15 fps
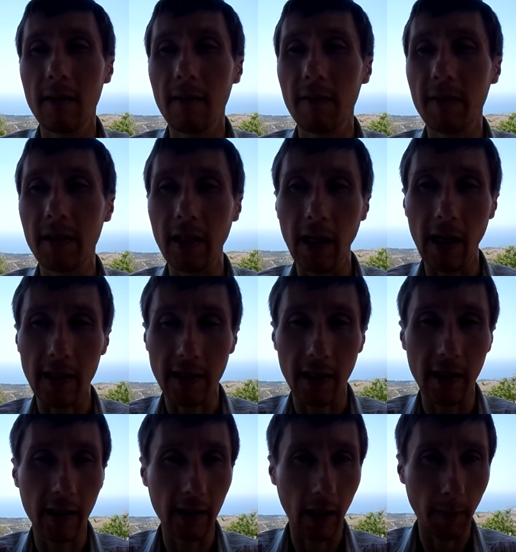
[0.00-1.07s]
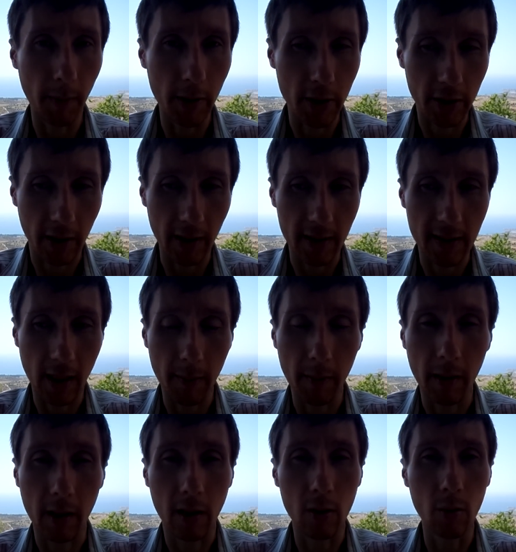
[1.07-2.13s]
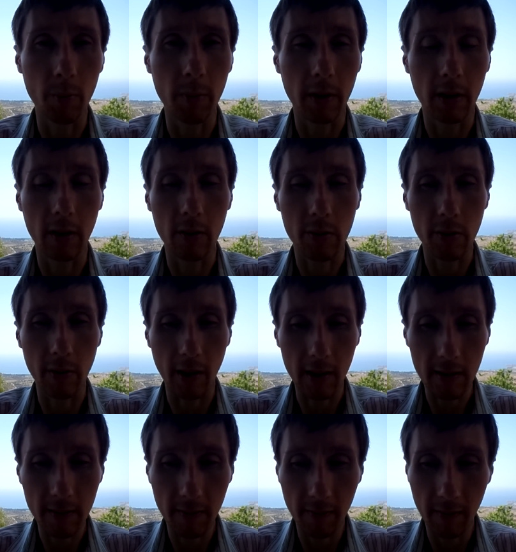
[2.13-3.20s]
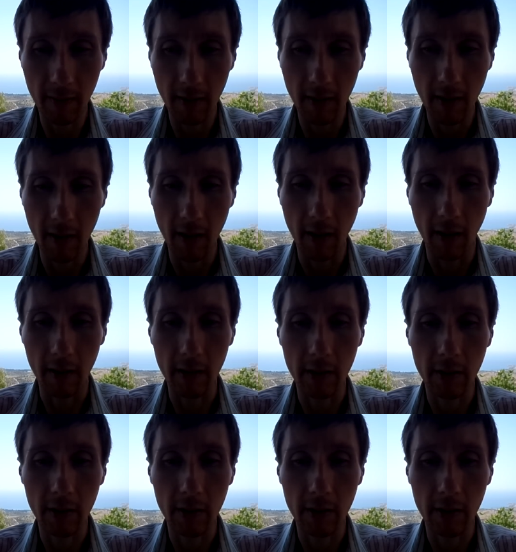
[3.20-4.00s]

встряски экономические самых крупных государств, они